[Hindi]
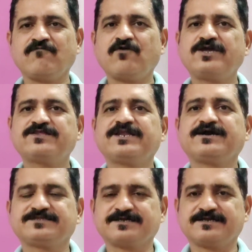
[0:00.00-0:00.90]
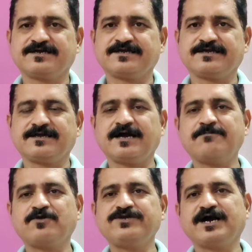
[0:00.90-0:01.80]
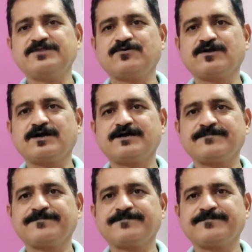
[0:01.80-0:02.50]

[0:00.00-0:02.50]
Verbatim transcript: वो कितने ख़तरनाक हैं आपको याद होगा